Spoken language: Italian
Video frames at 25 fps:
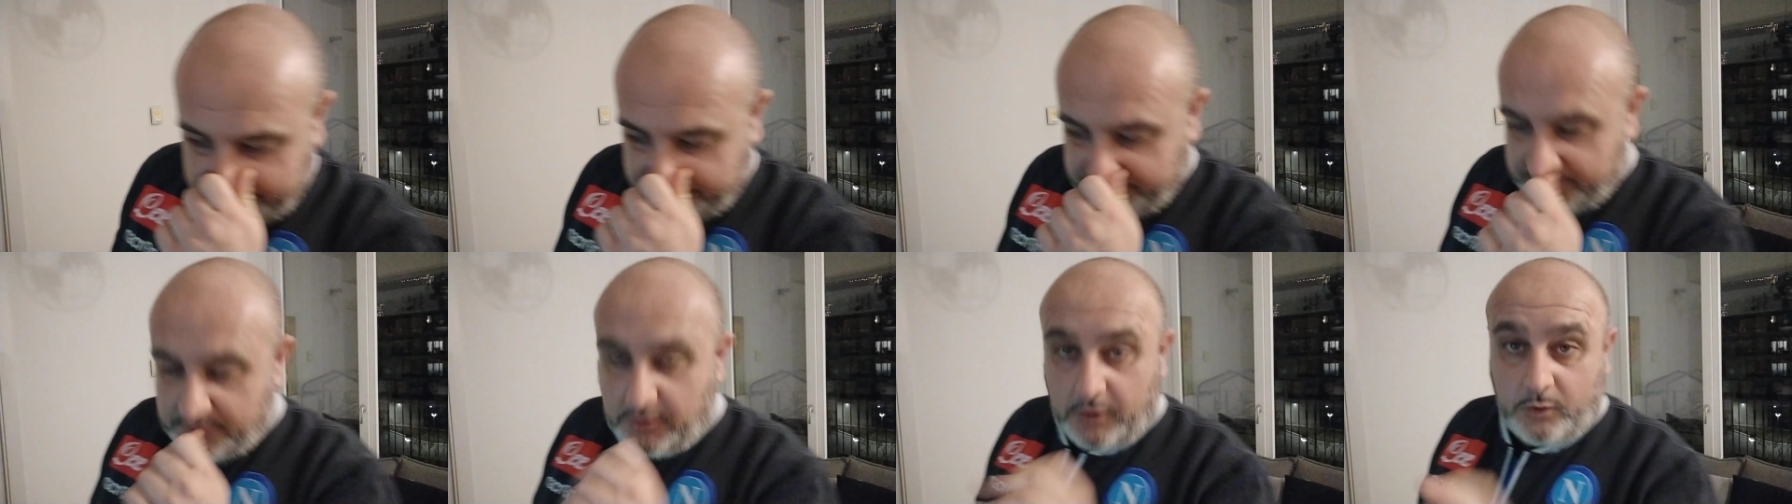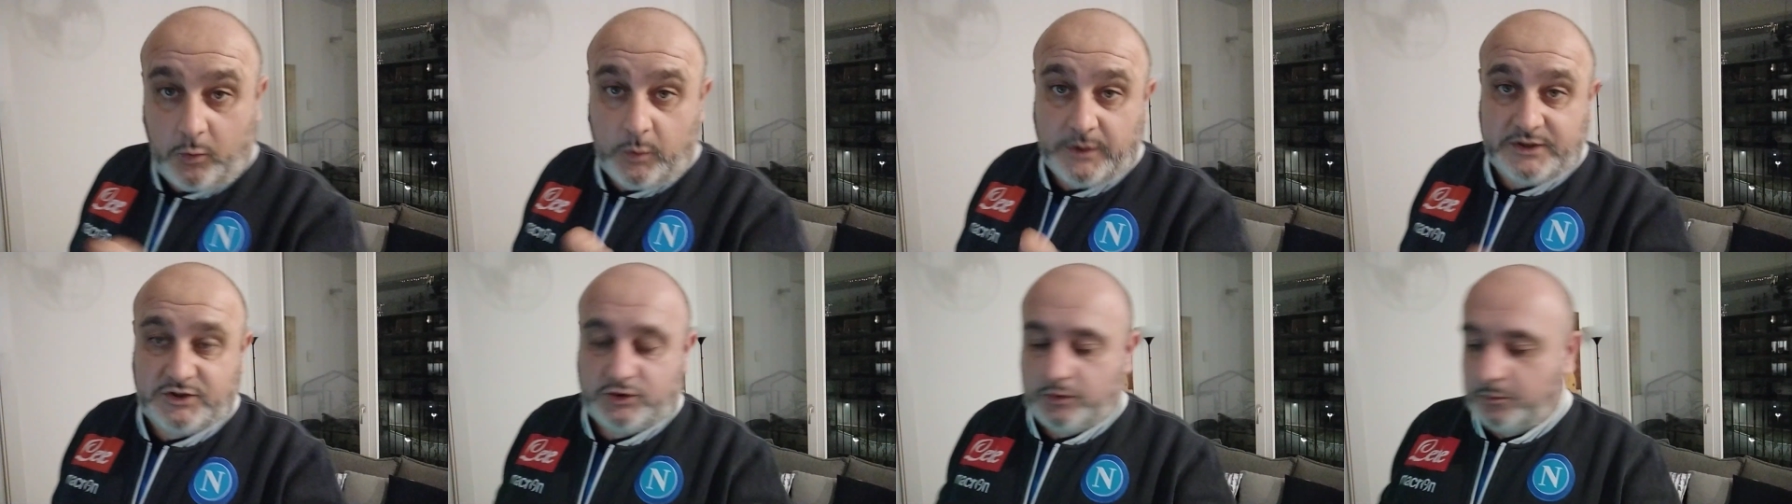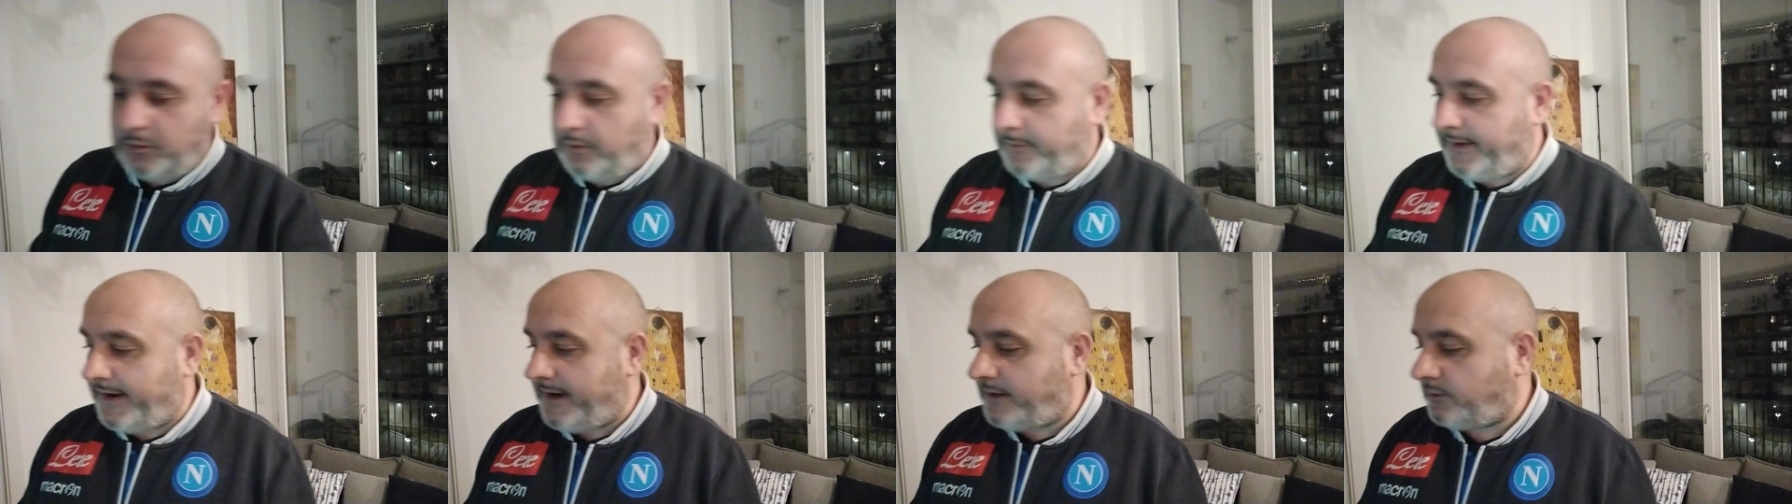fino a questo
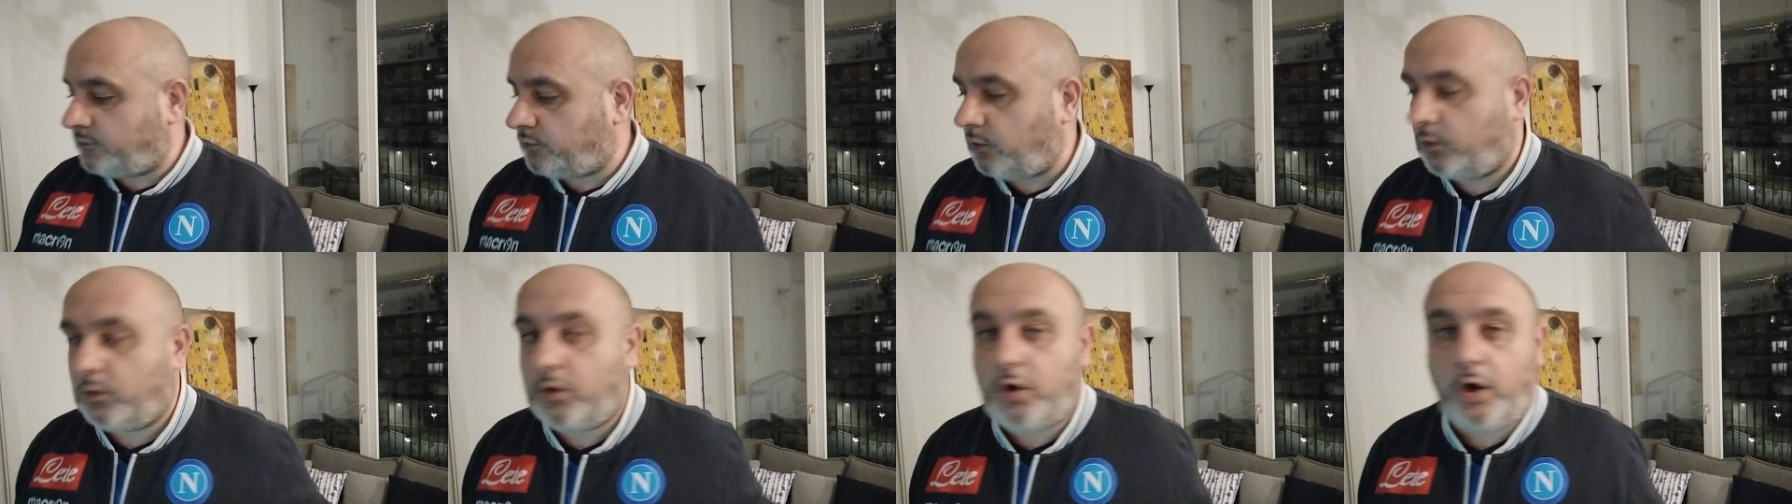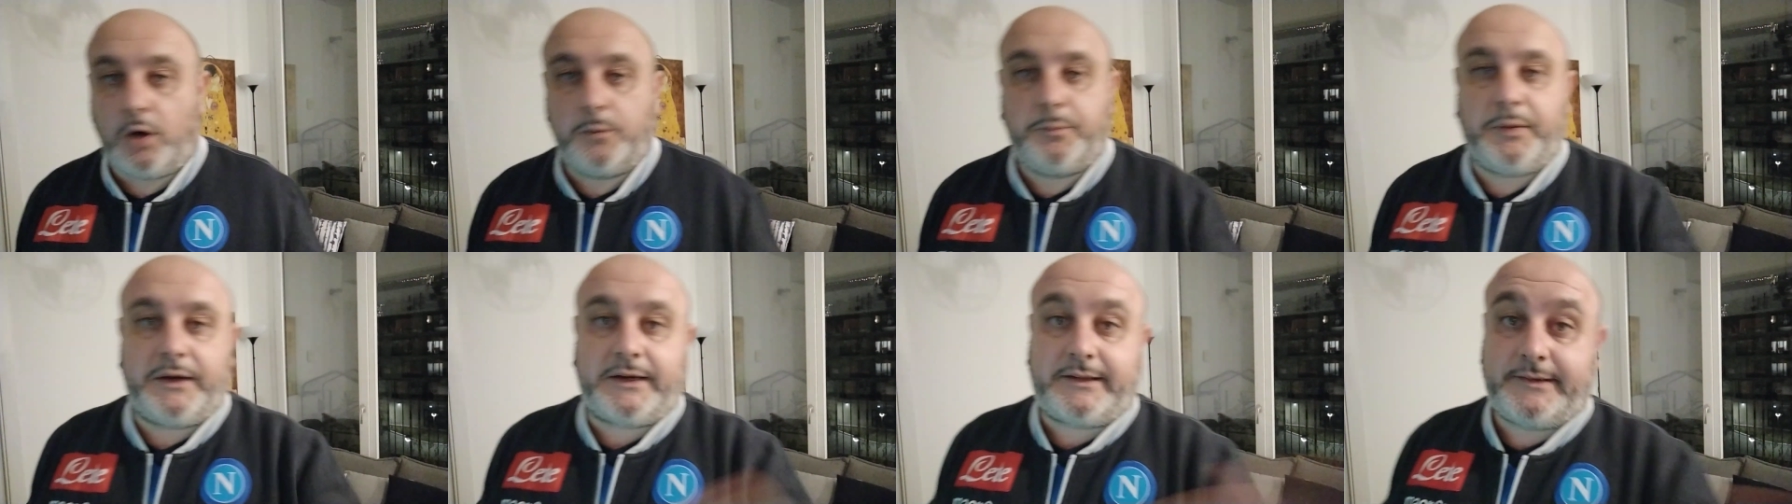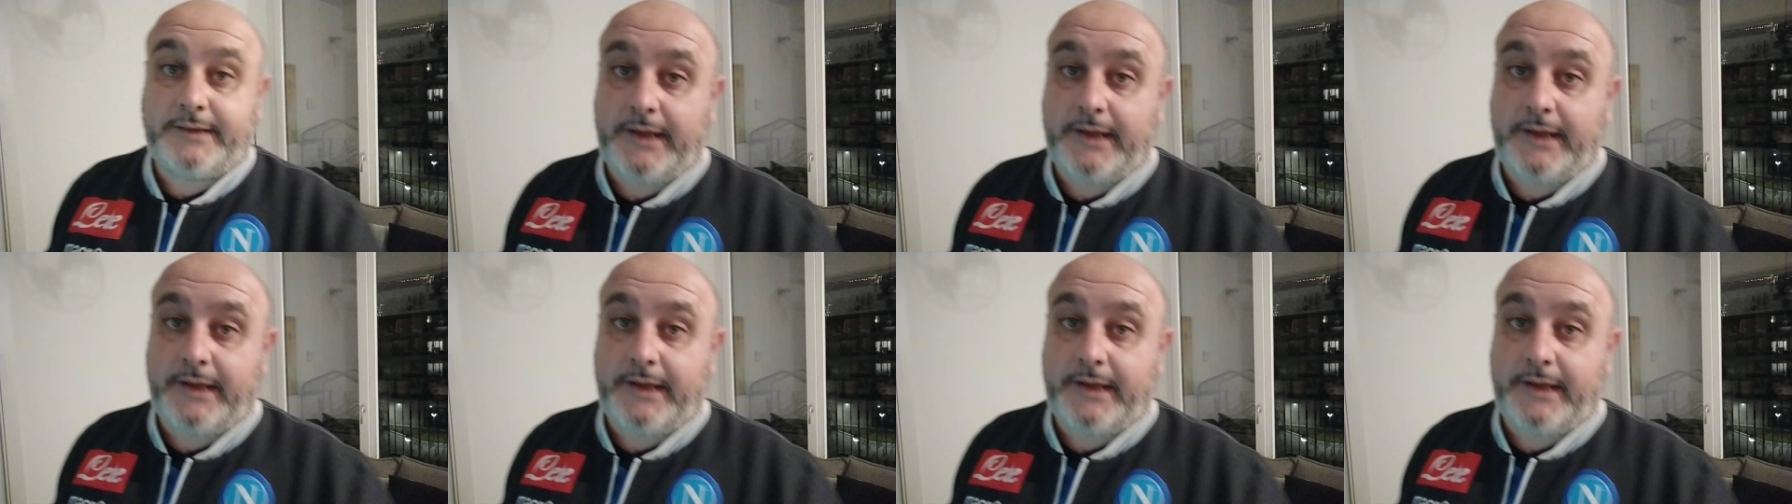momento, un gol per